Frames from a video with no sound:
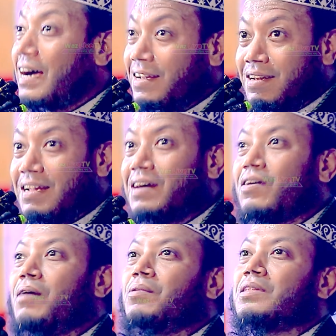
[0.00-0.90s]
আল্লাহ
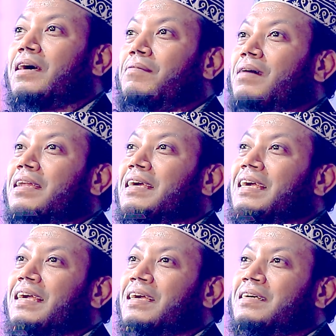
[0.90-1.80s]
ক্ষমতার
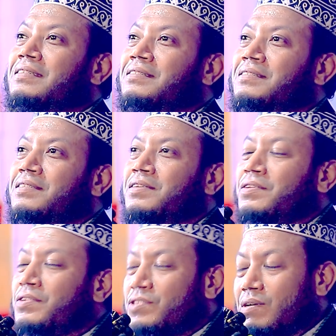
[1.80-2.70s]
মালিক
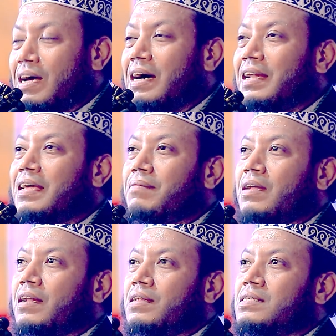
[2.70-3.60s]
সরা আলে
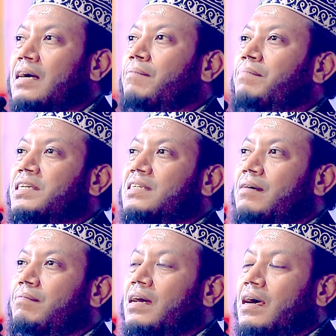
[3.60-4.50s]
ইমরানের ছাব্বিশ
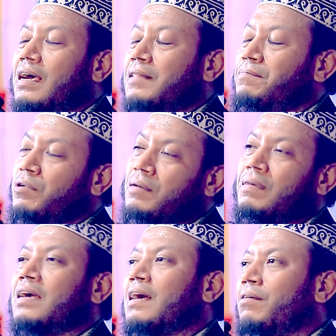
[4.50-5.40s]
নাম্বার আয়াত পড়ে
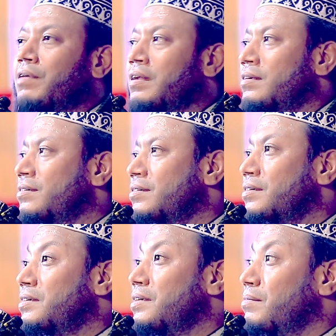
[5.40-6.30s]
ব্যাখ্যা করে
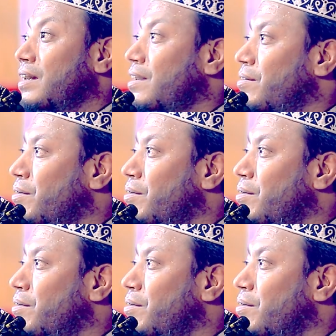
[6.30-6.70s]
কি ব্যাখ্যা